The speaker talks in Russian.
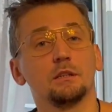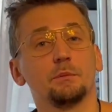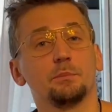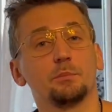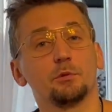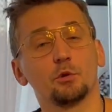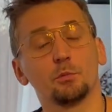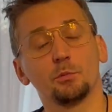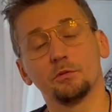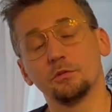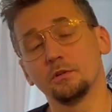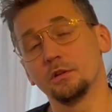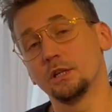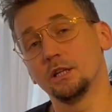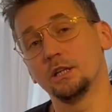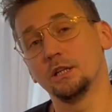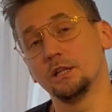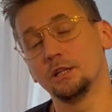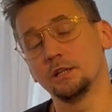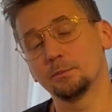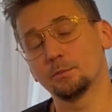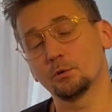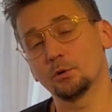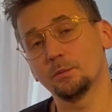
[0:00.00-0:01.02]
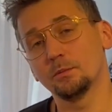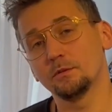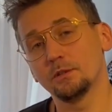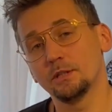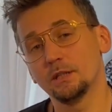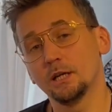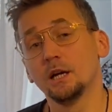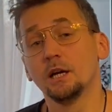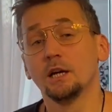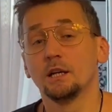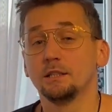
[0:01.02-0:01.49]
Пробовали или не
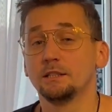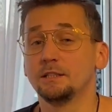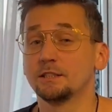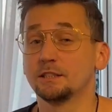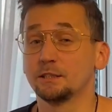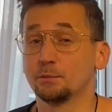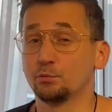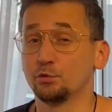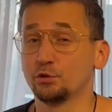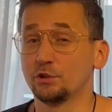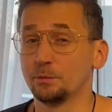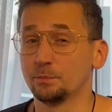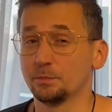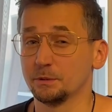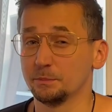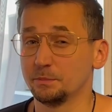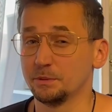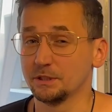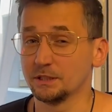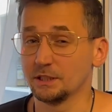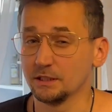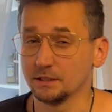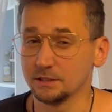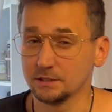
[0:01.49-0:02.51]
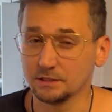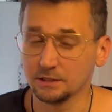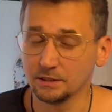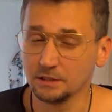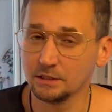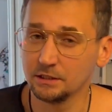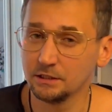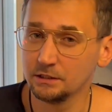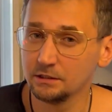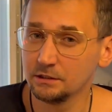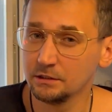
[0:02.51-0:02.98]
пробовали. Не забудьте
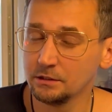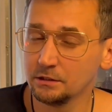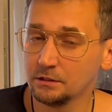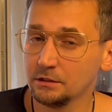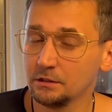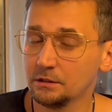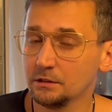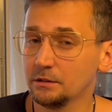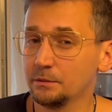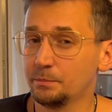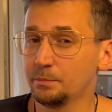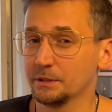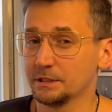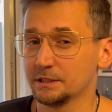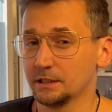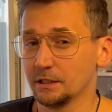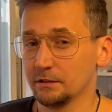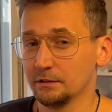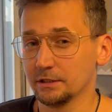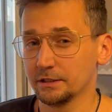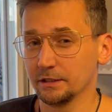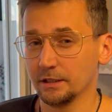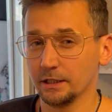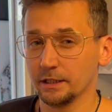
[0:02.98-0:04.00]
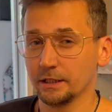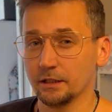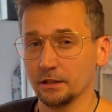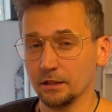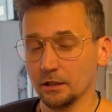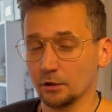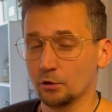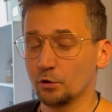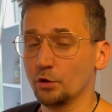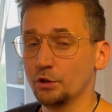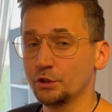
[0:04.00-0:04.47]
подписаться, поставить лайк,
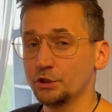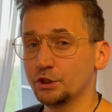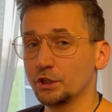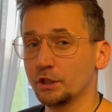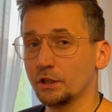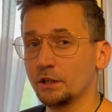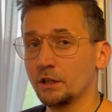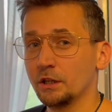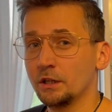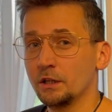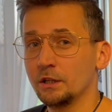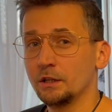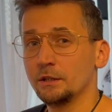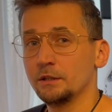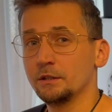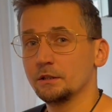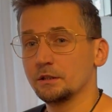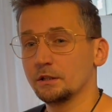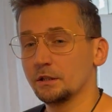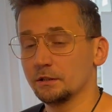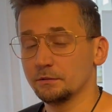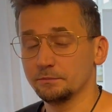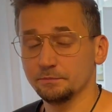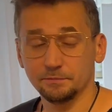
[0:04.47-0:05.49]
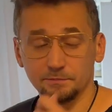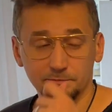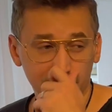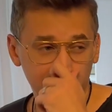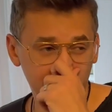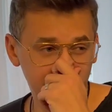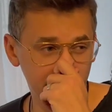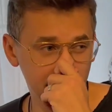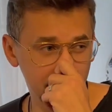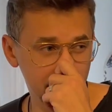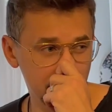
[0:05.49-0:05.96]
колокольчик. На телеграм, на
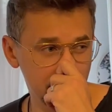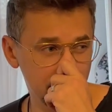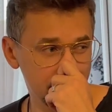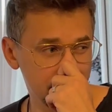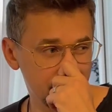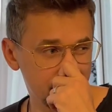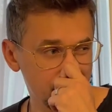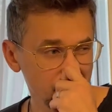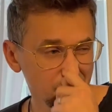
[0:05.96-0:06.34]
канал.